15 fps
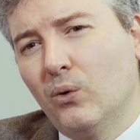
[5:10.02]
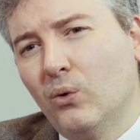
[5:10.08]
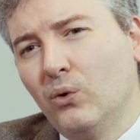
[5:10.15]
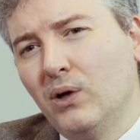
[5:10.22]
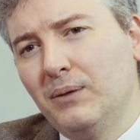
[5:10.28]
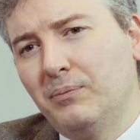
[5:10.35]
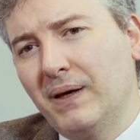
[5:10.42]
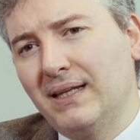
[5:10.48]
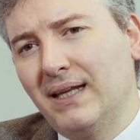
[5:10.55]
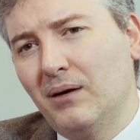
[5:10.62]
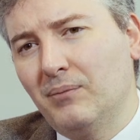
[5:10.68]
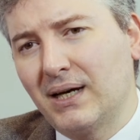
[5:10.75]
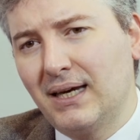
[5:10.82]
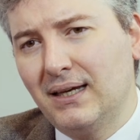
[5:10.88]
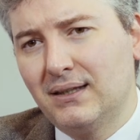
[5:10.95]
o
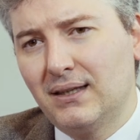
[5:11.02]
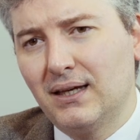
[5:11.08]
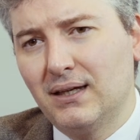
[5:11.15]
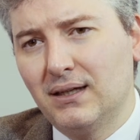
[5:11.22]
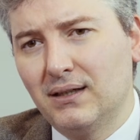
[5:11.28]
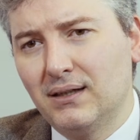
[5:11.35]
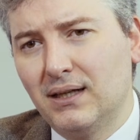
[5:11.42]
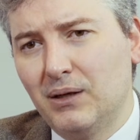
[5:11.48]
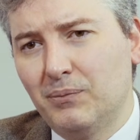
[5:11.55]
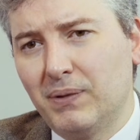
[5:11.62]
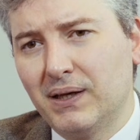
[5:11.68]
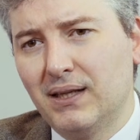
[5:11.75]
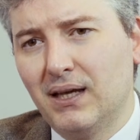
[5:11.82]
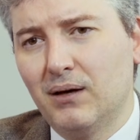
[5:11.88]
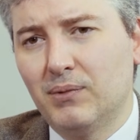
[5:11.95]
lipedema, quem tem
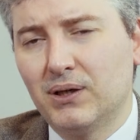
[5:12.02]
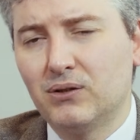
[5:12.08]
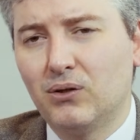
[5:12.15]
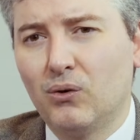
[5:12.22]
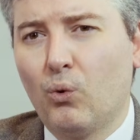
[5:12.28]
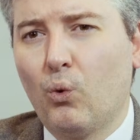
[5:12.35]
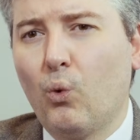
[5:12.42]
lipedema, tá,